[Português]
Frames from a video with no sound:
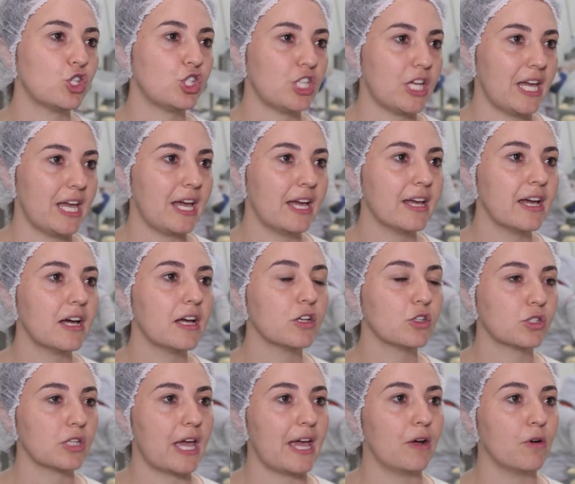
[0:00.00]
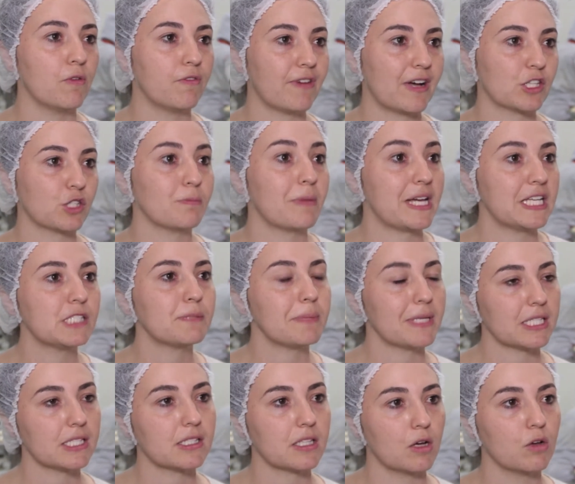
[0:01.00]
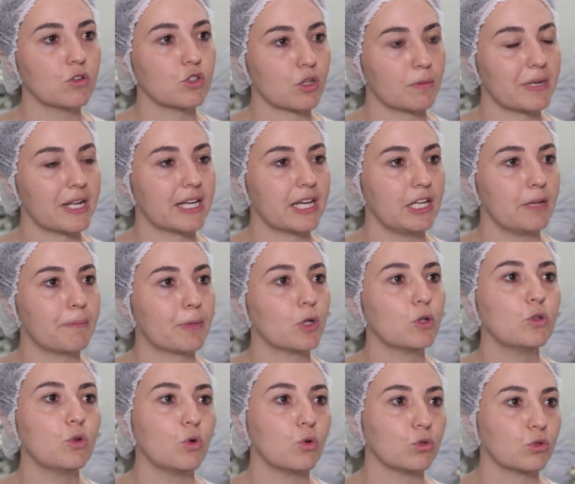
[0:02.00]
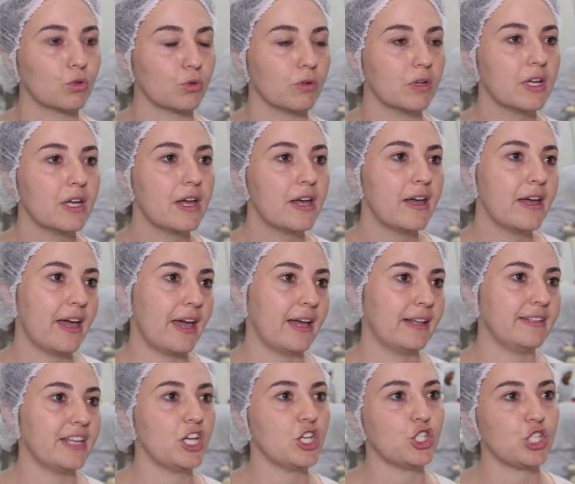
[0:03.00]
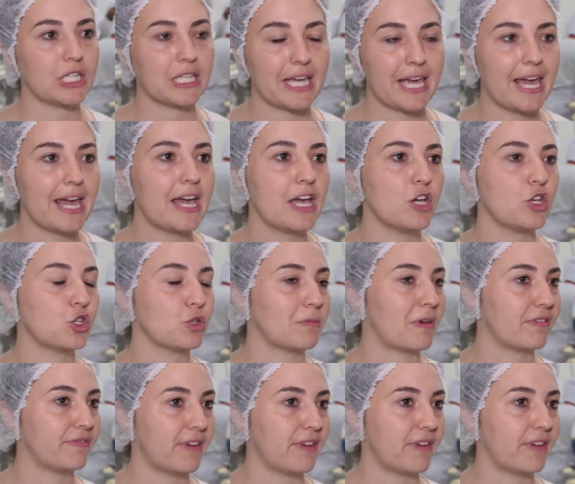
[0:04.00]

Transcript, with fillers: chega, eu faço uma inspeção sobre aquele produto. É, desde queijo, uma